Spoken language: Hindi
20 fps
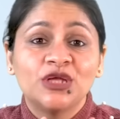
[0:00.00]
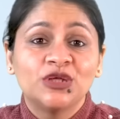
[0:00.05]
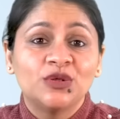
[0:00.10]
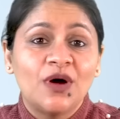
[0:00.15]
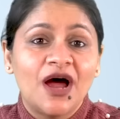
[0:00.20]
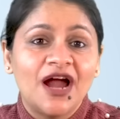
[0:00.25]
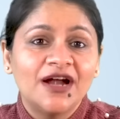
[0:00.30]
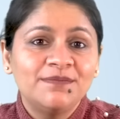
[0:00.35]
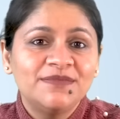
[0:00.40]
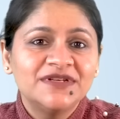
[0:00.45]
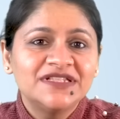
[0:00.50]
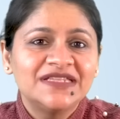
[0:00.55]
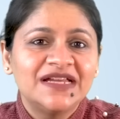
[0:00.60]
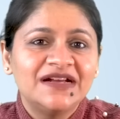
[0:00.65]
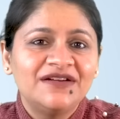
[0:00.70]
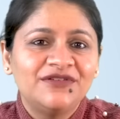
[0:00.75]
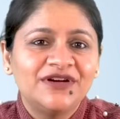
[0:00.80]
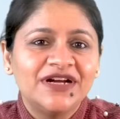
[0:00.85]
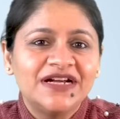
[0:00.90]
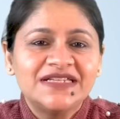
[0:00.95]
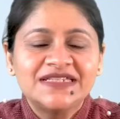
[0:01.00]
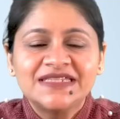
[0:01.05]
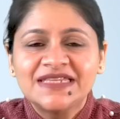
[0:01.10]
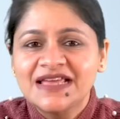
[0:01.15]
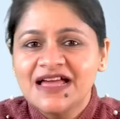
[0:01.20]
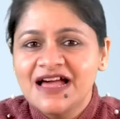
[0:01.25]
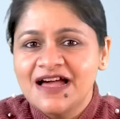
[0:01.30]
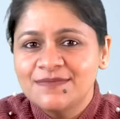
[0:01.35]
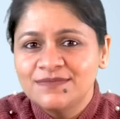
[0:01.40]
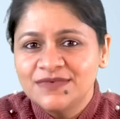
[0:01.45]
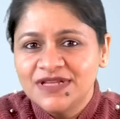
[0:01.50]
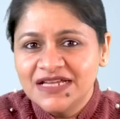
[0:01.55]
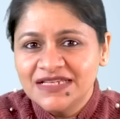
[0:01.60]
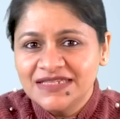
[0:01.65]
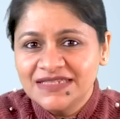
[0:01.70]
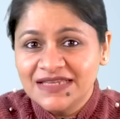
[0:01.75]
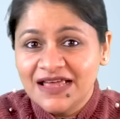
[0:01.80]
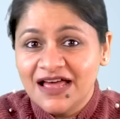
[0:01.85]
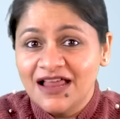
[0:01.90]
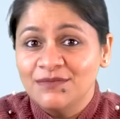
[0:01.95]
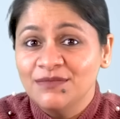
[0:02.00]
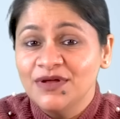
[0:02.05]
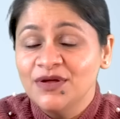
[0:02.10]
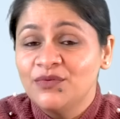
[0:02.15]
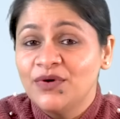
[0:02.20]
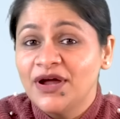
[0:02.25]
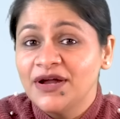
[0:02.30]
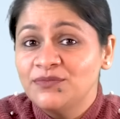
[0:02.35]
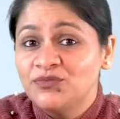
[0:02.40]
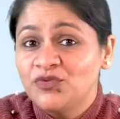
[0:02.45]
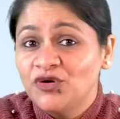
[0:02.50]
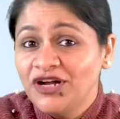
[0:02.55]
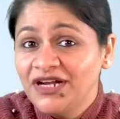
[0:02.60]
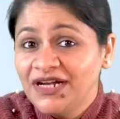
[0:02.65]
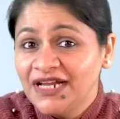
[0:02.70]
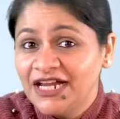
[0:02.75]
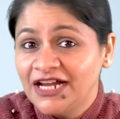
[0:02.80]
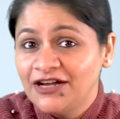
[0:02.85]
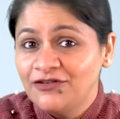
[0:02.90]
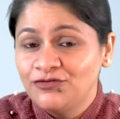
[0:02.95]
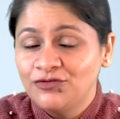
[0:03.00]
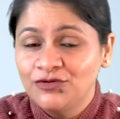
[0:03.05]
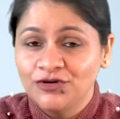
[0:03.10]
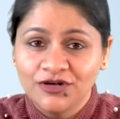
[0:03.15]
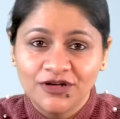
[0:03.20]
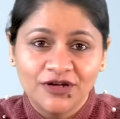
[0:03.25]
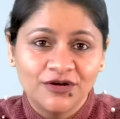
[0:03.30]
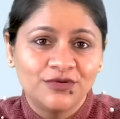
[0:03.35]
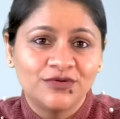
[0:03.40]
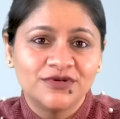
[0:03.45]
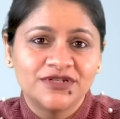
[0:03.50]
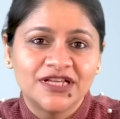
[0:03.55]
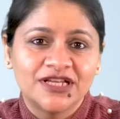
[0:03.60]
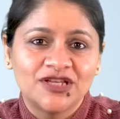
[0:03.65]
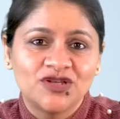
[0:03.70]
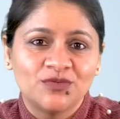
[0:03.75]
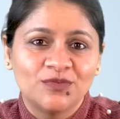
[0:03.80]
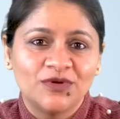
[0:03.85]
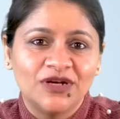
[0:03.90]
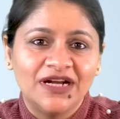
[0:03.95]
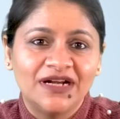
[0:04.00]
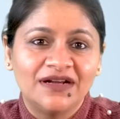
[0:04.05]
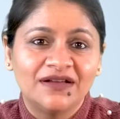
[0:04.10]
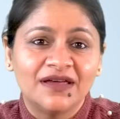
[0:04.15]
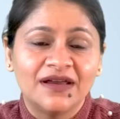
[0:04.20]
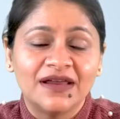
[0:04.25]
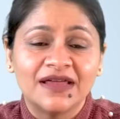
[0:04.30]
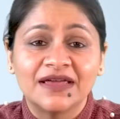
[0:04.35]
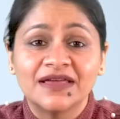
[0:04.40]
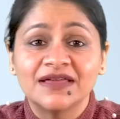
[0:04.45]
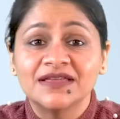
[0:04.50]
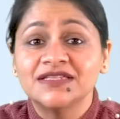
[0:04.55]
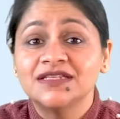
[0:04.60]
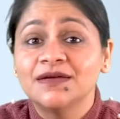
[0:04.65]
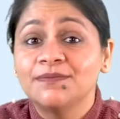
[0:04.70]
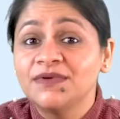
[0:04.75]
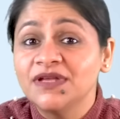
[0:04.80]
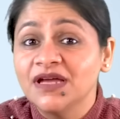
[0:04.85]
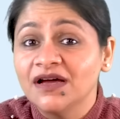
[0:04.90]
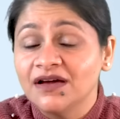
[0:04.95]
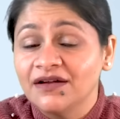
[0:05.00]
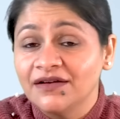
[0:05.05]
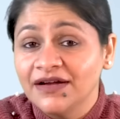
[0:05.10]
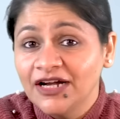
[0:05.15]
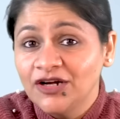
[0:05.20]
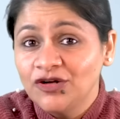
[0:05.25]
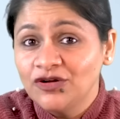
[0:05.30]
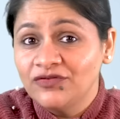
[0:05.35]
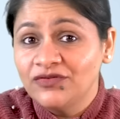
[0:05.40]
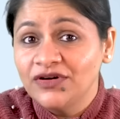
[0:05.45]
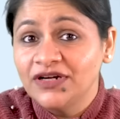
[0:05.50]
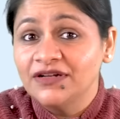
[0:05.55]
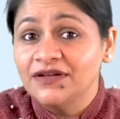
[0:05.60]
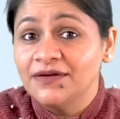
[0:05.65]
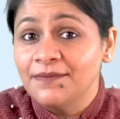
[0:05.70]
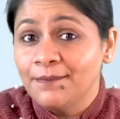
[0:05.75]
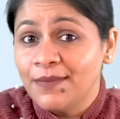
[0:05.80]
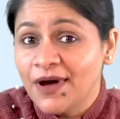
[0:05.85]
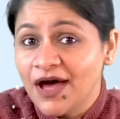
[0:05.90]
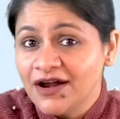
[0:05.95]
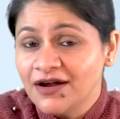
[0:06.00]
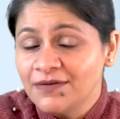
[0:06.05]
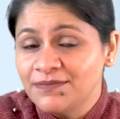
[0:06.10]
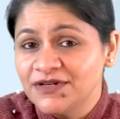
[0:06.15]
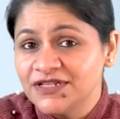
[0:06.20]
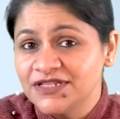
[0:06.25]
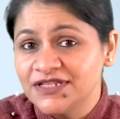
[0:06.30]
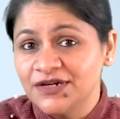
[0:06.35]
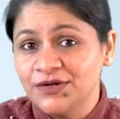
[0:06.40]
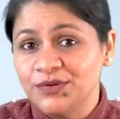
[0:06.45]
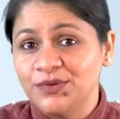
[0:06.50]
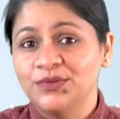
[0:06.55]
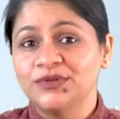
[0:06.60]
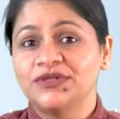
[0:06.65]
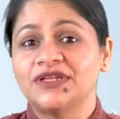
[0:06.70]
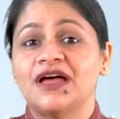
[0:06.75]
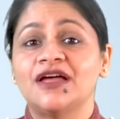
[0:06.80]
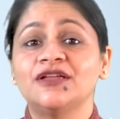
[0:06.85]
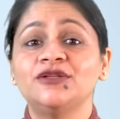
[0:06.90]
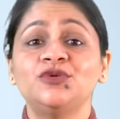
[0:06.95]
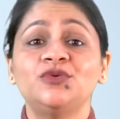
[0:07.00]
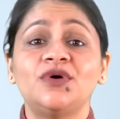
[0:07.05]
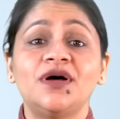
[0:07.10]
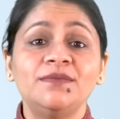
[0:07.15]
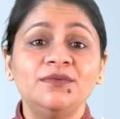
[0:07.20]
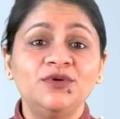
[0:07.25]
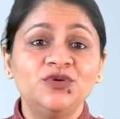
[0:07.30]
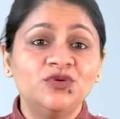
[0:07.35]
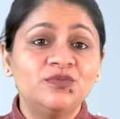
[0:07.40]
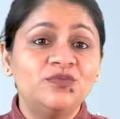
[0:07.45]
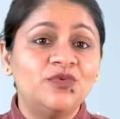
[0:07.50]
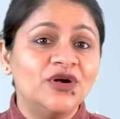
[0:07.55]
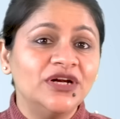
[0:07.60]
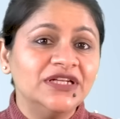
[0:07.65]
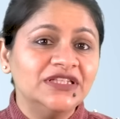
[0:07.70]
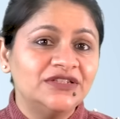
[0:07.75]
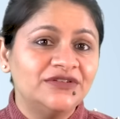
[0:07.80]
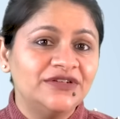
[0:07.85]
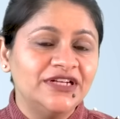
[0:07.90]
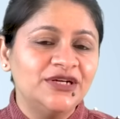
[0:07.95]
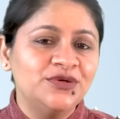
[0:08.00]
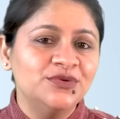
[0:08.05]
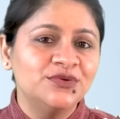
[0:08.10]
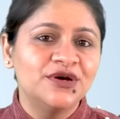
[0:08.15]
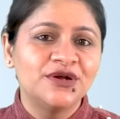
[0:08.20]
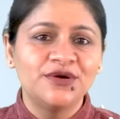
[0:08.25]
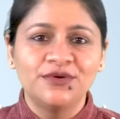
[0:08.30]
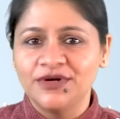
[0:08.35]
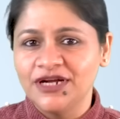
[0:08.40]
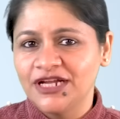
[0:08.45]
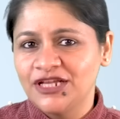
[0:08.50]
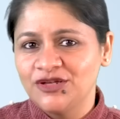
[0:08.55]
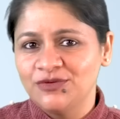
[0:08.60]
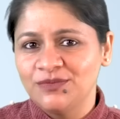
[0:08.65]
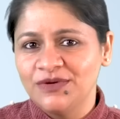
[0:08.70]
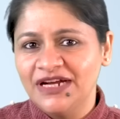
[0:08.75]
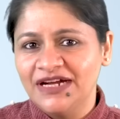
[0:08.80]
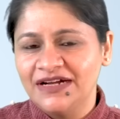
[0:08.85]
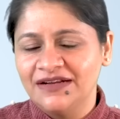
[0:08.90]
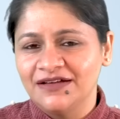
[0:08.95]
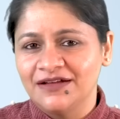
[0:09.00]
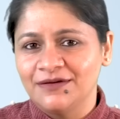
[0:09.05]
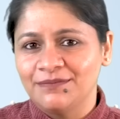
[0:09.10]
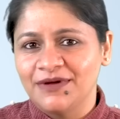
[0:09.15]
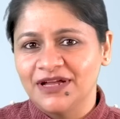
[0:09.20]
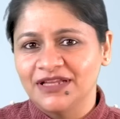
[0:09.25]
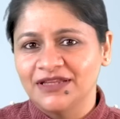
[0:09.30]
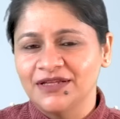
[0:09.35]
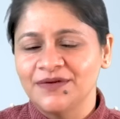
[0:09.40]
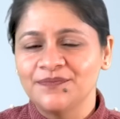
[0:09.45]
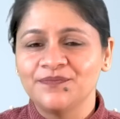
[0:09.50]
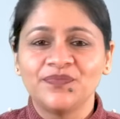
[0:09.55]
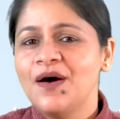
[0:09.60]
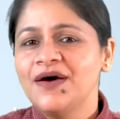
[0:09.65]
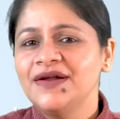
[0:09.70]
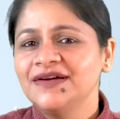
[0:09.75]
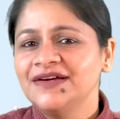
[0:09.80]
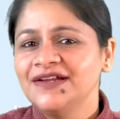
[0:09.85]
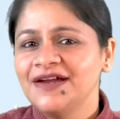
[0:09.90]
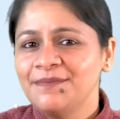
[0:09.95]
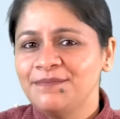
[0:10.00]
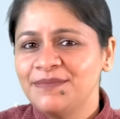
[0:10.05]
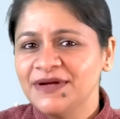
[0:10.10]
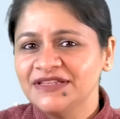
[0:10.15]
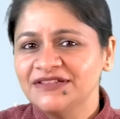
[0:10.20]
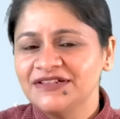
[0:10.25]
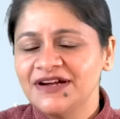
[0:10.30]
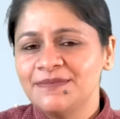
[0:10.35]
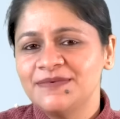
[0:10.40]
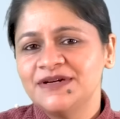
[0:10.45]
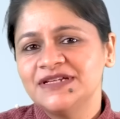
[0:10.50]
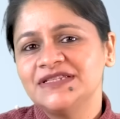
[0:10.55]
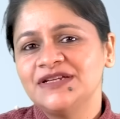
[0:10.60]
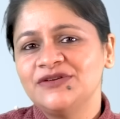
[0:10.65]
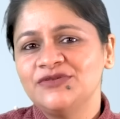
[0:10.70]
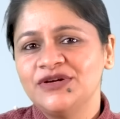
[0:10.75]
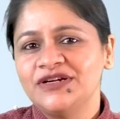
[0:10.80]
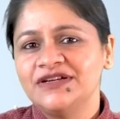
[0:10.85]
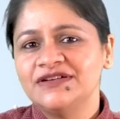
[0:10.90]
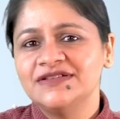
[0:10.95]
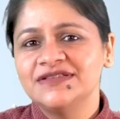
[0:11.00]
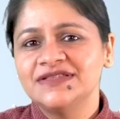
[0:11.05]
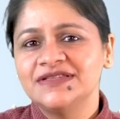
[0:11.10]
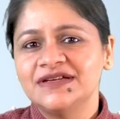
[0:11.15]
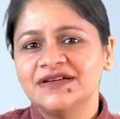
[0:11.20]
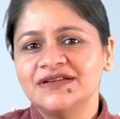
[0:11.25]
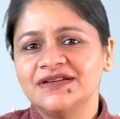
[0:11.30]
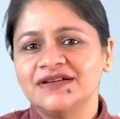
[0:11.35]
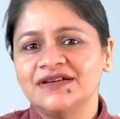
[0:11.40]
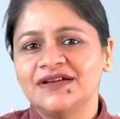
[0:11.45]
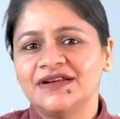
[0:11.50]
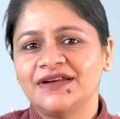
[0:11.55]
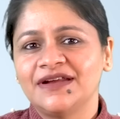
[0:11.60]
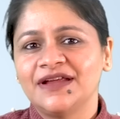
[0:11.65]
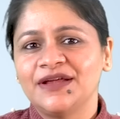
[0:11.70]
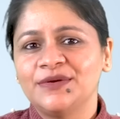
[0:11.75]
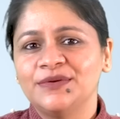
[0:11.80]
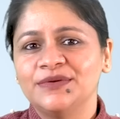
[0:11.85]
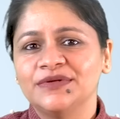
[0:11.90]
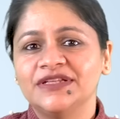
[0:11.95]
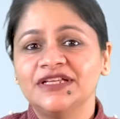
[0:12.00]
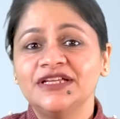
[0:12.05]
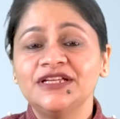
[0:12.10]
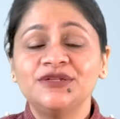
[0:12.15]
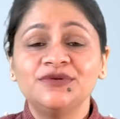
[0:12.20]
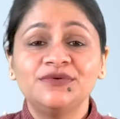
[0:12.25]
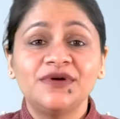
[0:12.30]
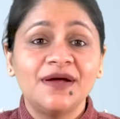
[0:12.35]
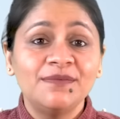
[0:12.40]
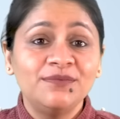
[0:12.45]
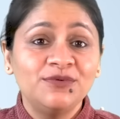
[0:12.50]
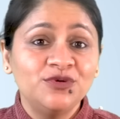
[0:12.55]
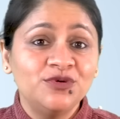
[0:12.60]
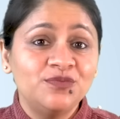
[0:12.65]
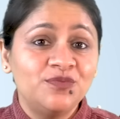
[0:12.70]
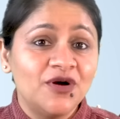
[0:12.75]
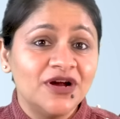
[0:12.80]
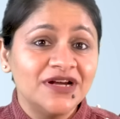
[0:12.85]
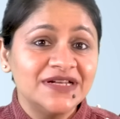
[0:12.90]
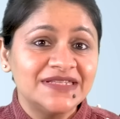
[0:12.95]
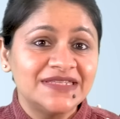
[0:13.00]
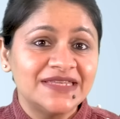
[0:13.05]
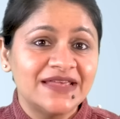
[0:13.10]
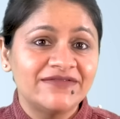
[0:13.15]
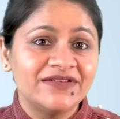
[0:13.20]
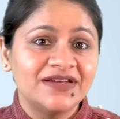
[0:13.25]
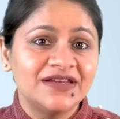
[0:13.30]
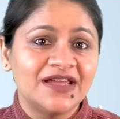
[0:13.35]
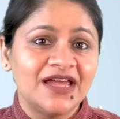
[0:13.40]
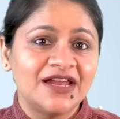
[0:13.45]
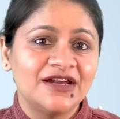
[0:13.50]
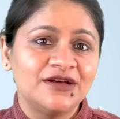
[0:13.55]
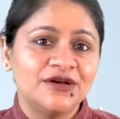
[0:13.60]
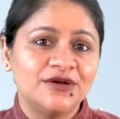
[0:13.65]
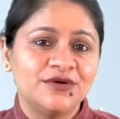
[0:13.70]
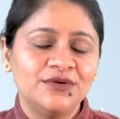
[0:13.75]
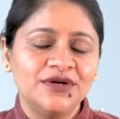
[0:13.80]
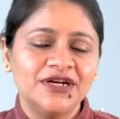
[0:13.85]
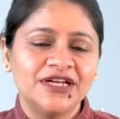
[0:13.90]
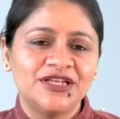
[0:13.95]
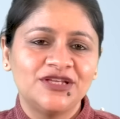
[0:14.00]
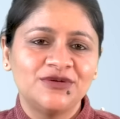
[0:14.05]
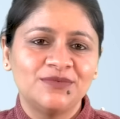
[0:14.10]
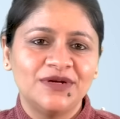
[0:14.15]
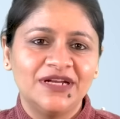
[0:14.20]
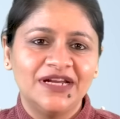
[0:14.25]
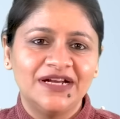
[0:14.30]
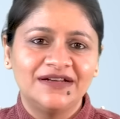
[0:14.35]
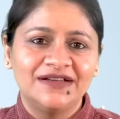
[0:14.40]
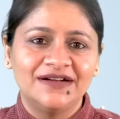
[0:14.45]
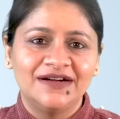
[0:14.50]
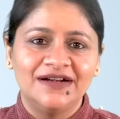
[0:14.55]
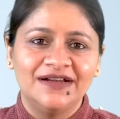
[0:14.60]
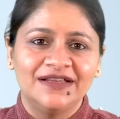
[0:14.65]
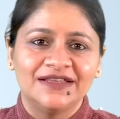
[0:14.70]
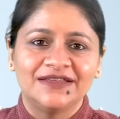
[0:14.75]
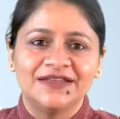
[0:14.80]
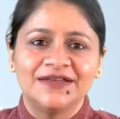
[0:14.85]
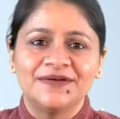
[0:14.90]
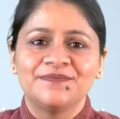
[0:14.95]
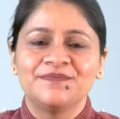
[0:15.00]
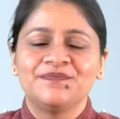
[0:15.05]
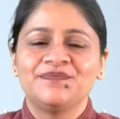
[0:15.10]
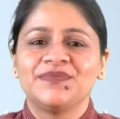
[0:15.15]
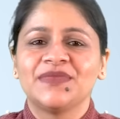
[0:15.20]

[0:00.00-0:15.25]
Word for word: तो 8 परसेंट रेट से आप 10 साल में 1.84 करोड़ एक्यूमुलेट करेंगे जबकि अगर रेट ऑफ रिटर्न 12 परसेंट होता तो आप 2.32 करोड़ एक्यूमुलेट कर पाते और अगर आप 15 परसेंट रिटर्न अर्न कर रहे होते तो आप 2.79 करोड़ एक्यूमुलेट कर लेते